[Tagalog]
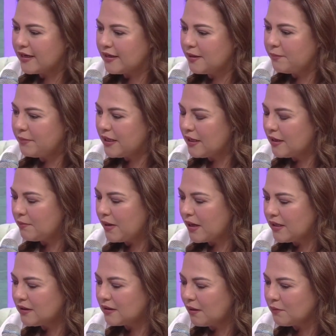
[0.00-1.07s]
na biglang
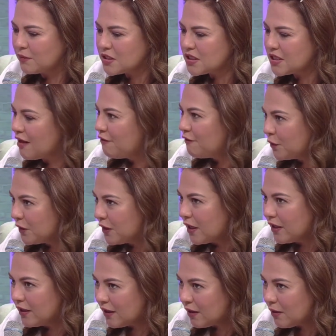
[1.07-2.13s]
makita mo sa cellphone ng
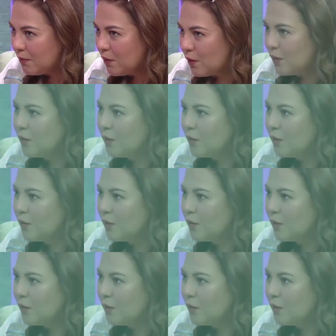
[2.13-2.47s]
anak mo